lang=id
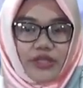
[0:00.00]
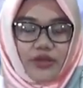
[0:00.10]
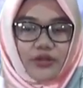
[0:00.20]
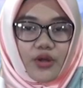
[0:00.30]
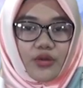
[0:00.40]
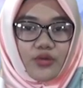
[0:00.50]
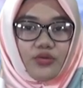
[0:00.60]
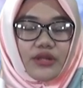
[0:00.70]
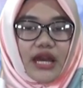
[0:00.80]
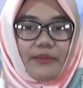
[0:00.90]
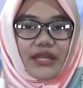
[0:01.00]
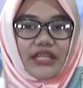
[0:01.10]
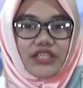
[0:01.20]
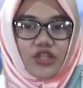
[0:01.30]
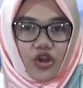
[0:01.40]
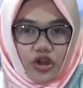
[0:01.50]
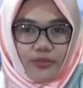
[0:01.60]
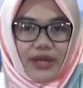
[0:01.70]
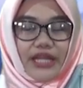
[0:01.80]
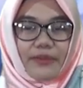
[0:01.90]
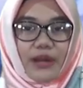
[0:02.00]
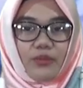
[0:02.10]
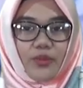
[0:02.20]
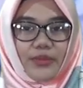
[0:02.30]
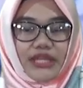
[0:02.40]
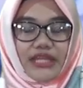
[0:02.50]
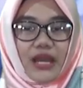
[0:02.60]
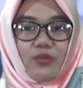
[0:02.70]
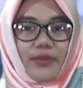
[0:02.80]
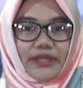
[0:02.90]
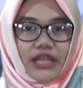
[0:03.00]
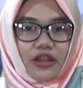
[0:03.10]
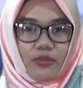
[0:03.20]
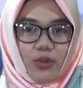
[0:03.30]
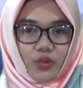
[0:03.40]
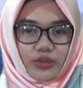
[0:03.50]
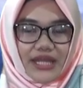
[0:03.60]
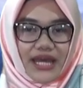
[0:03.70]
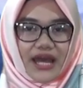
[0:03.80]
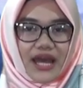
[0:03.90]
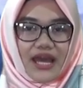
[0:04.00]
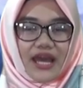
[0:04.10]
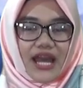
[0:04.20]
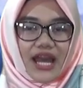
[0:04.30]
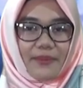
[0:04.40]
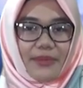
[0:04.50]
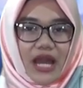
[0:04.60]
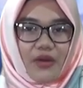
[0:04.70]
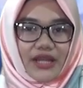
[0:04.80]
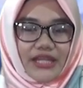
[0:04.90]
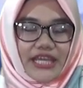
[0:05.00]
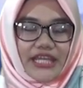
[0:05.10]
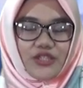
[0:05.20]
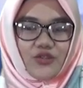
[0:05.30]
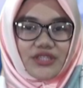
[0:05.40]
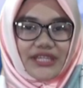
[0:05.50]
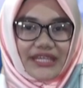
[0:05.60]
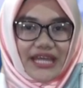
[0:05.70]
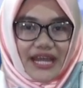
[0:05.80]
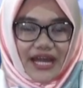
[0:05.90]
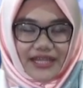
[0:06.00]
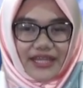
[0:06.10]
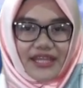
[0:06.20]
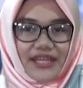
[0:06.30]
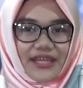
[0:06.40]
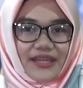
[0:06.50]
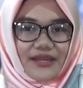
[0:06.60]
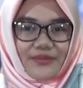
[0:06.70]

Widodo guna meninjau korban gempa bumi di Kabupaten Lombok Utara akan mengawali Get News kita kali ini.